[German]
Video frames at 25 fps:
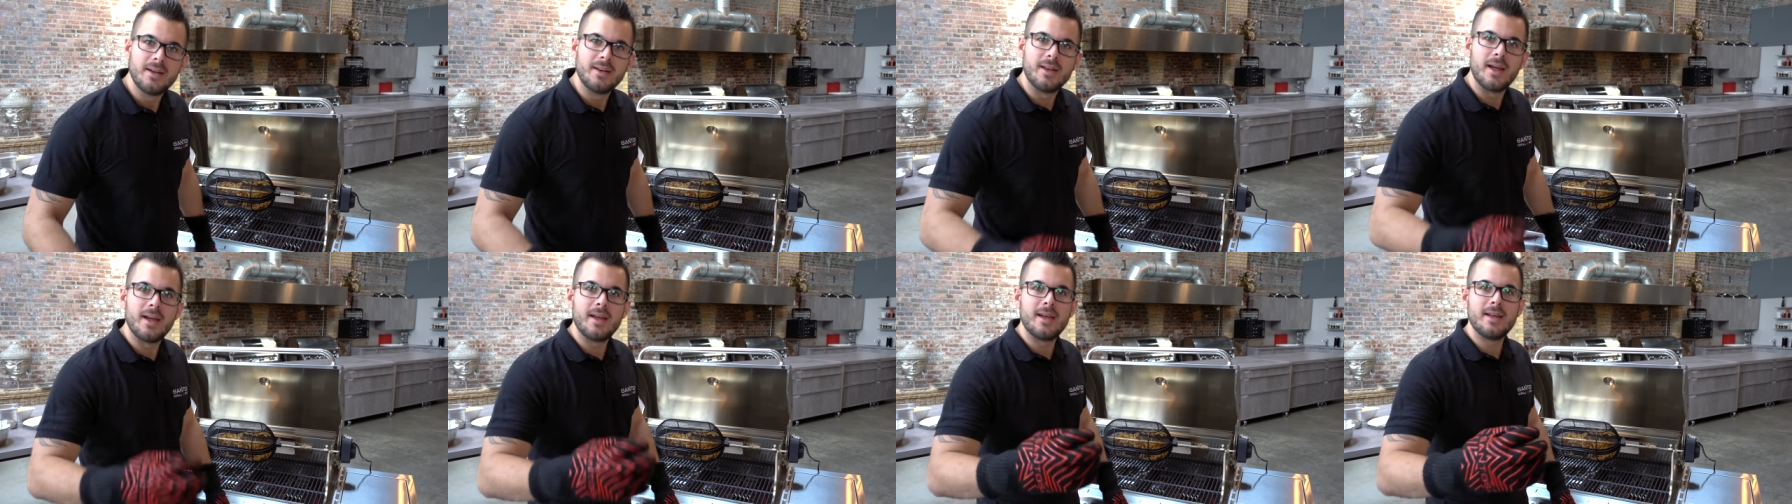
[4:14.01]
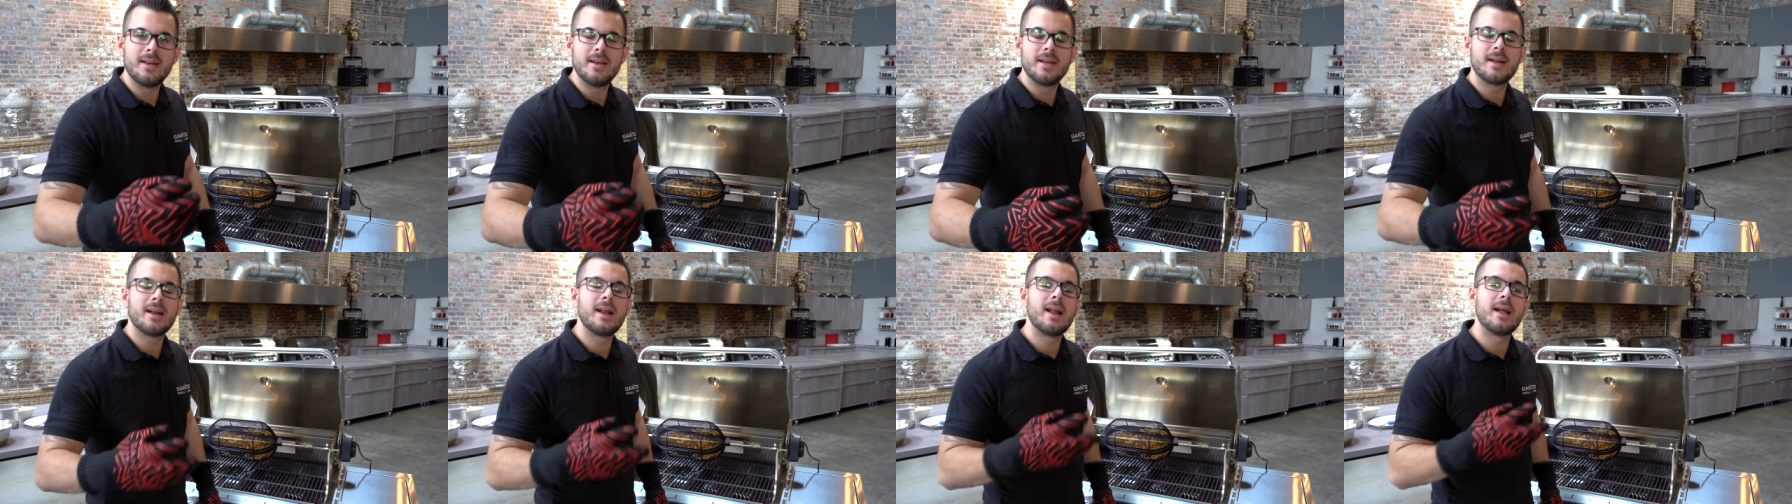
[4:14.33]

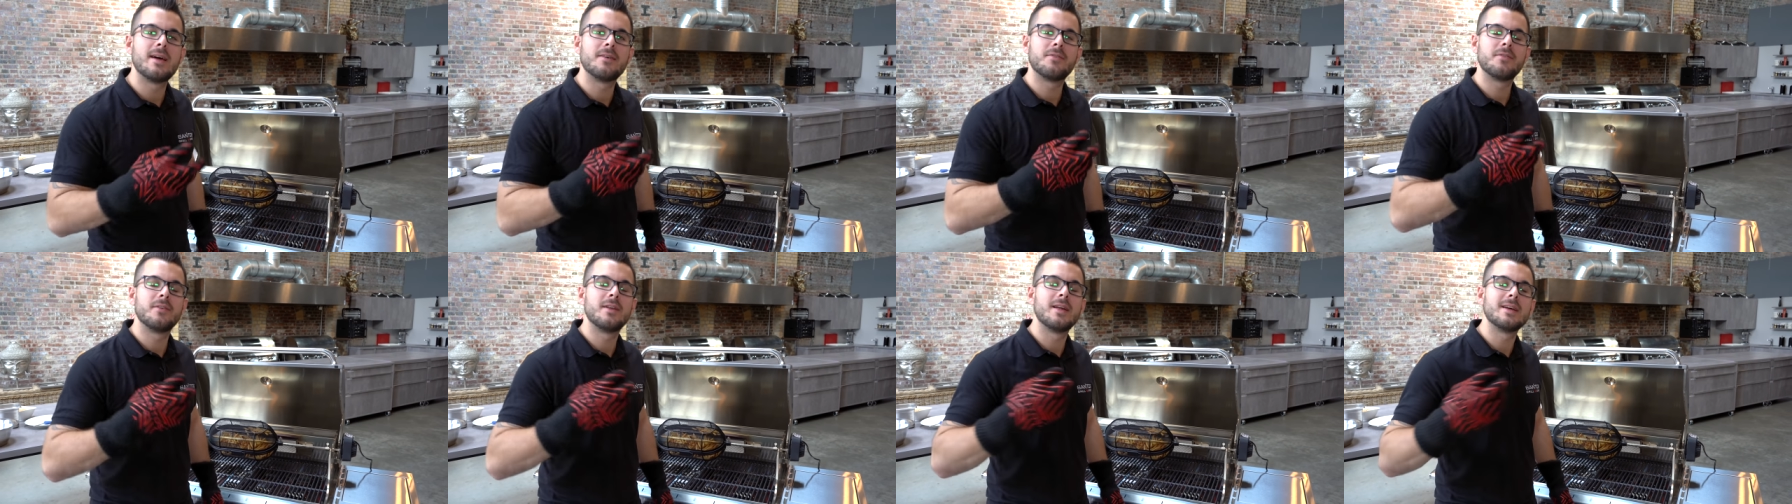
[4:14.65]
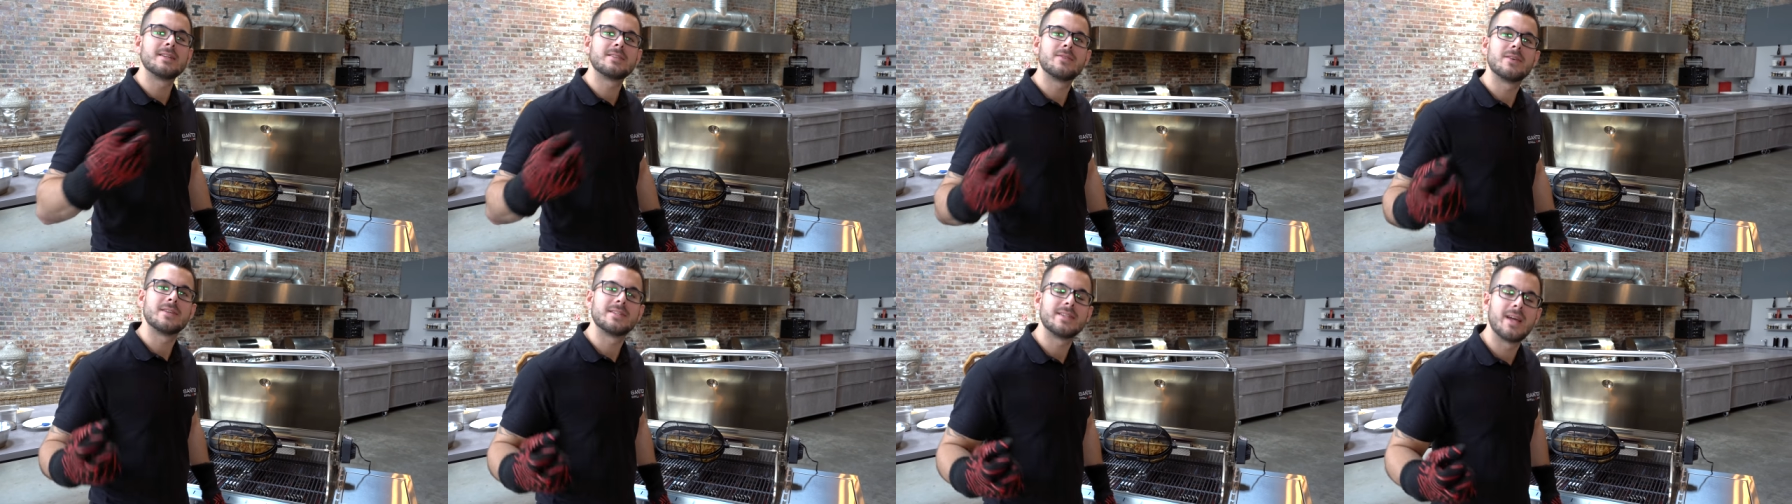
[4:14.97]
Derjenige, der, der
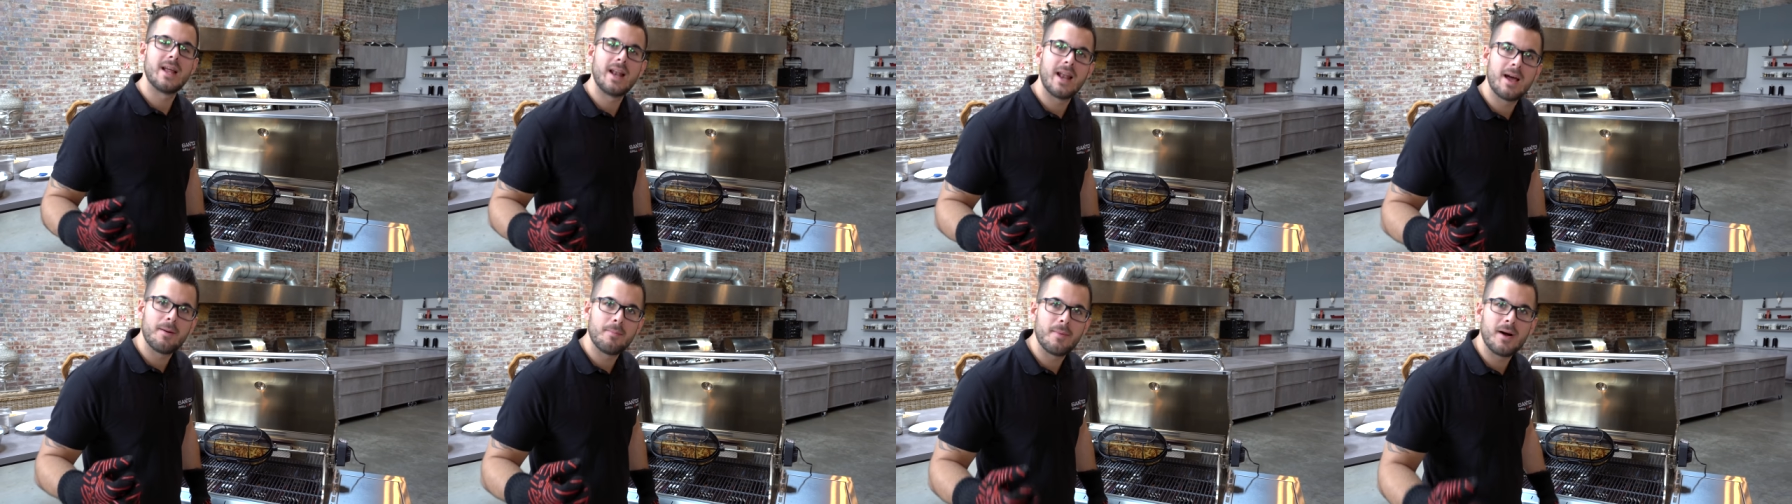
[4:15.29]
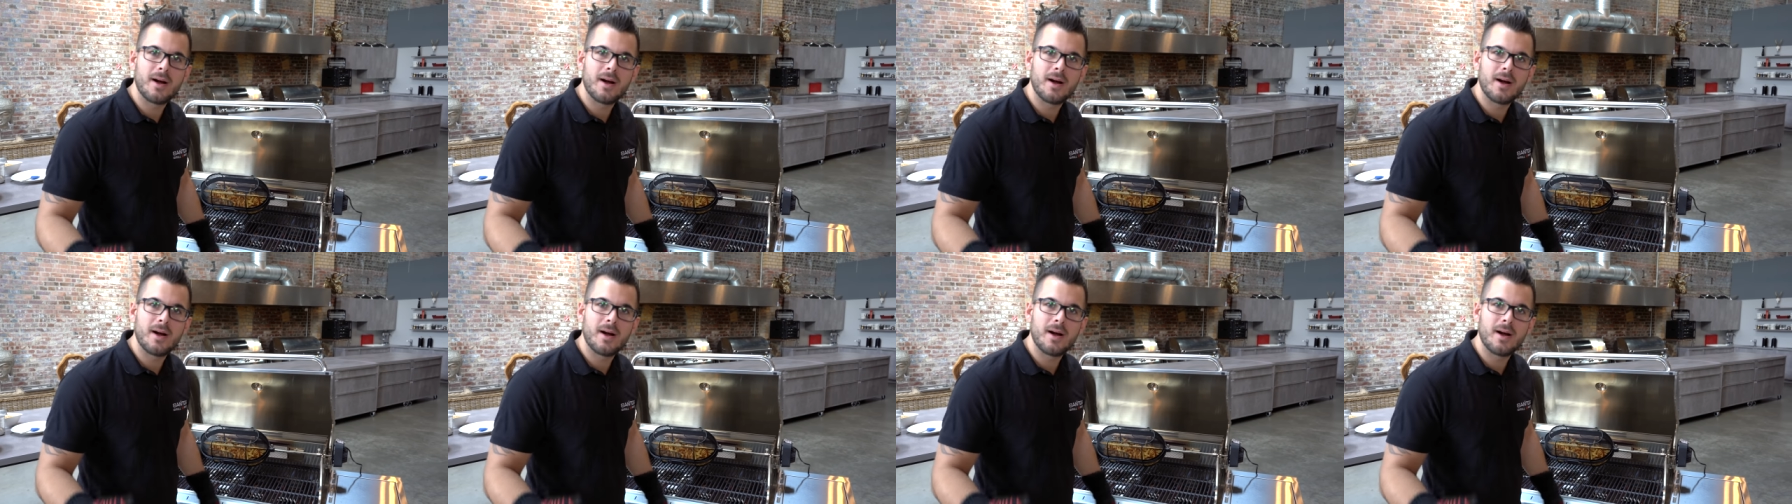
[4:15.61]
es was heller